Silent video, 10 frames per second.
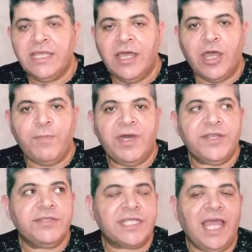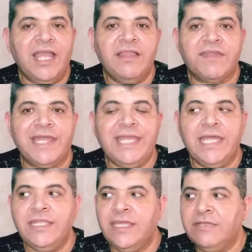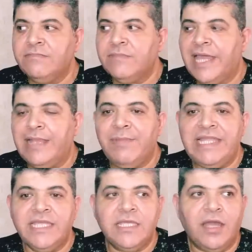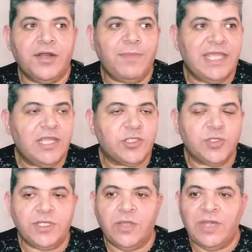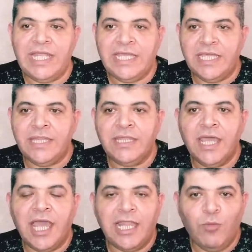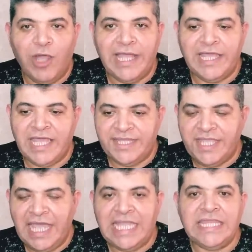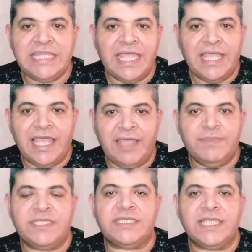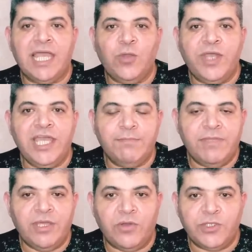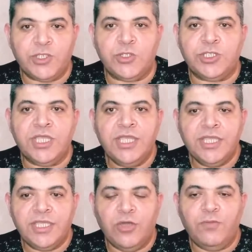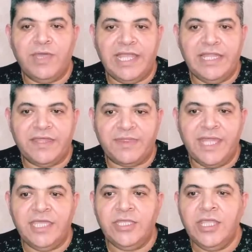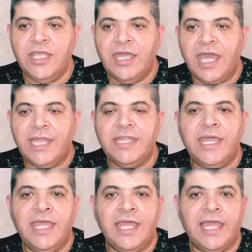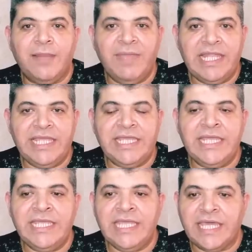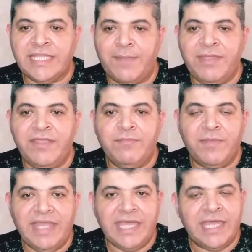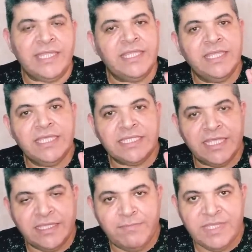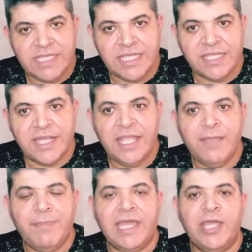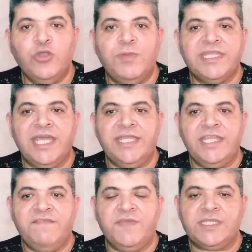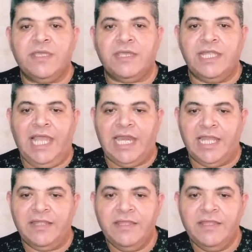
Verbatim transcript: اخبار تتحدث عن ان المالكي هرب إلى سوريا ولكن المؤكد حتى أمس الواحد من أغسطس يوم الاثنين أن المالكي يختبئ بمكان سيتم ذكر مكانه بالتحديد في سياق الحلقة